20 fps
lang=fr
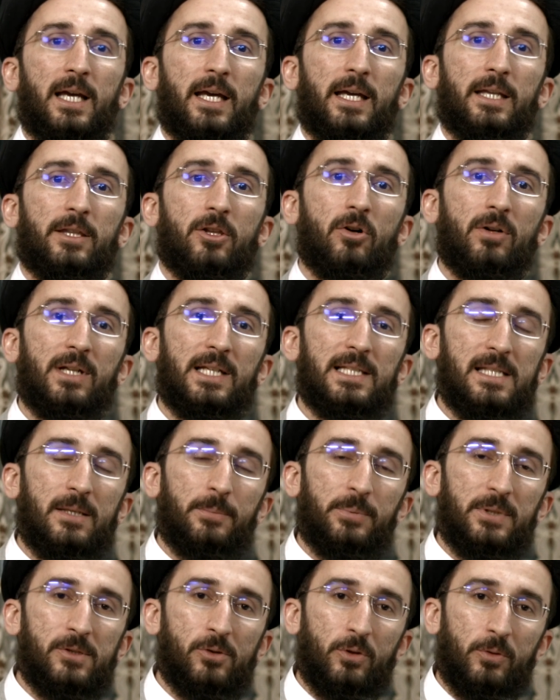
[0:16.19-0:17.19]
Et dans les
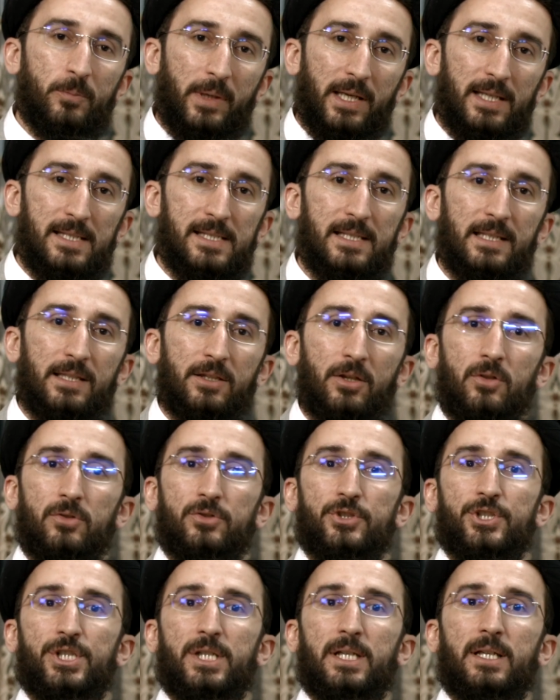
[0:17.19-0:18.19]
épisodes précédents,
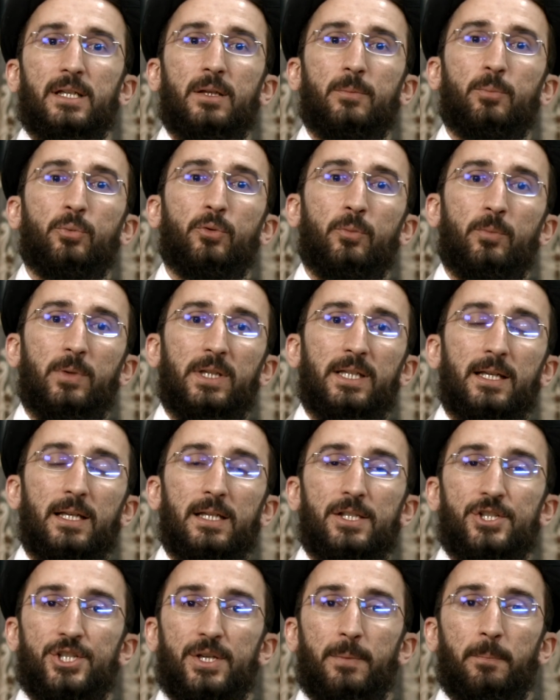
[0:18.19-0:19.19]
j'ai
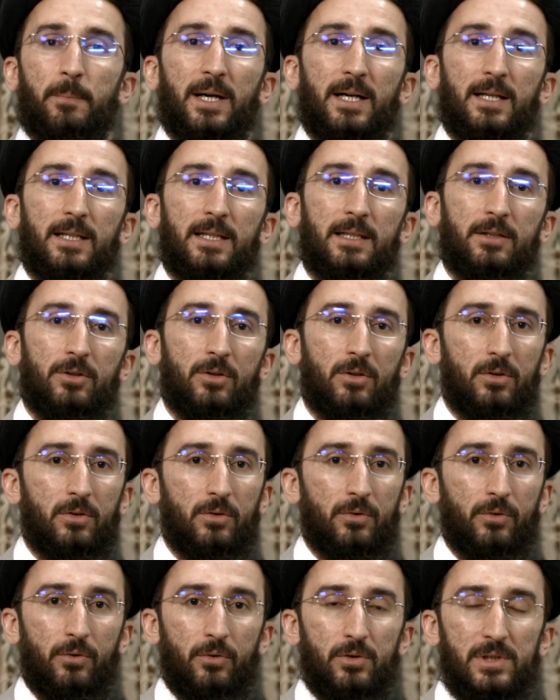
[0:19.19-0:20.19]
publié, j'ai parlé
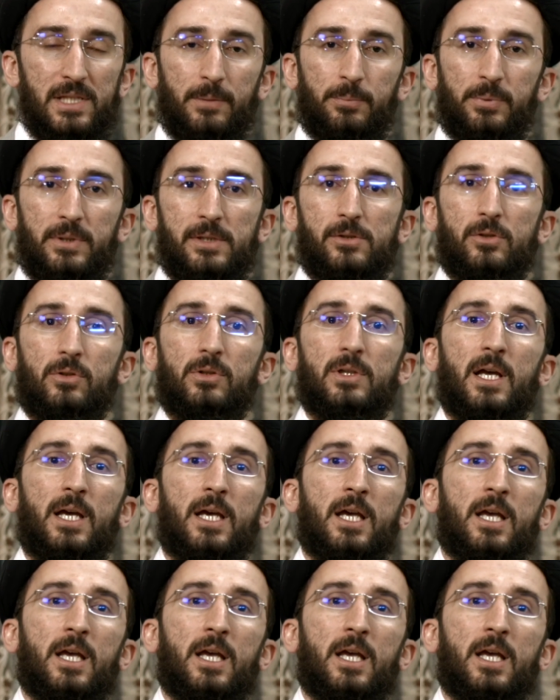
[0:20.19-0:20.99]
dans deux épisodes